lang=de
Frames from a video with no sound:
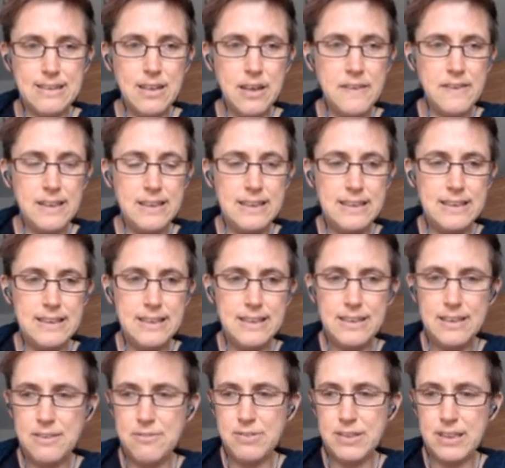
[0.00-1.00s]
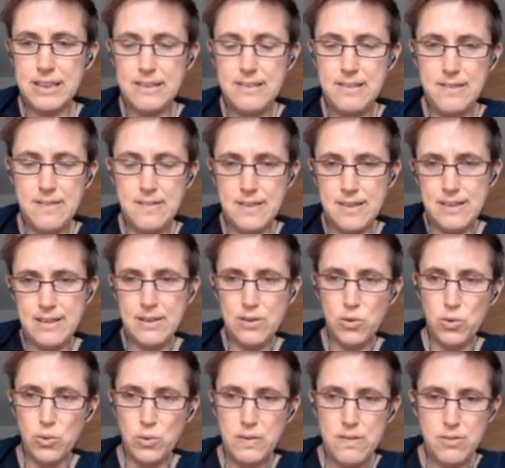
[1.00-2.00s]
da eine Idee, wie ich
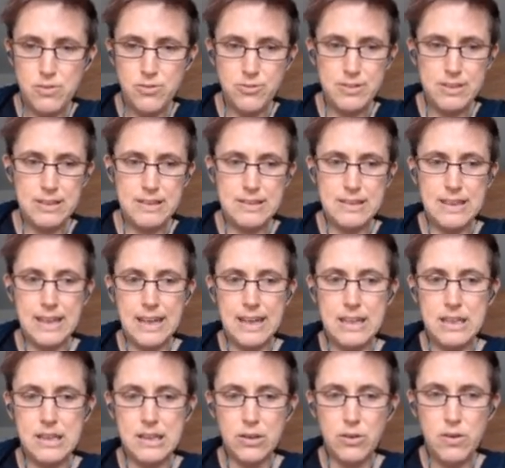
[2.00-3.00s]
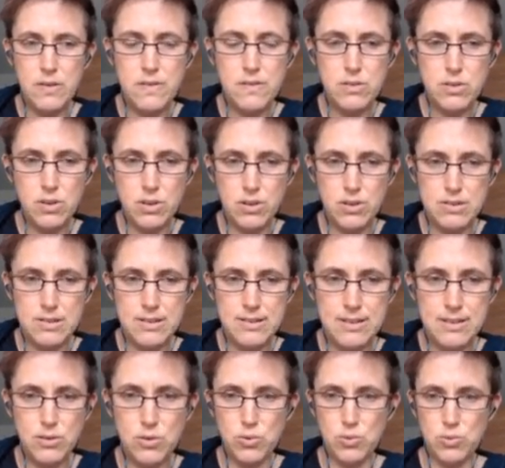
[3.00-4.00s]
diese Unzufriedenheit lösen
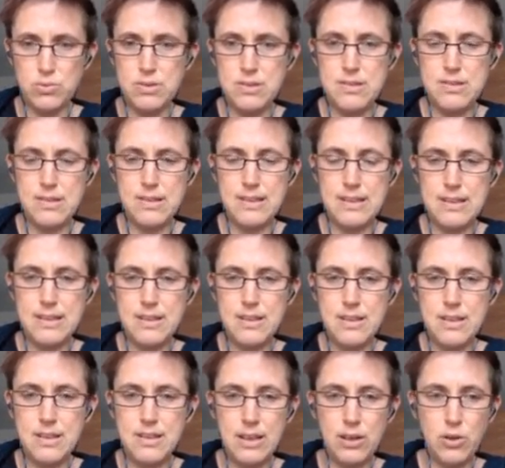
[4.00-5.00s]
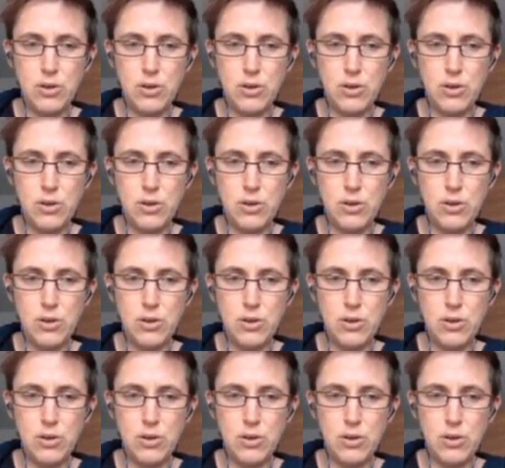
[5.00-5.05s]
könnte und ich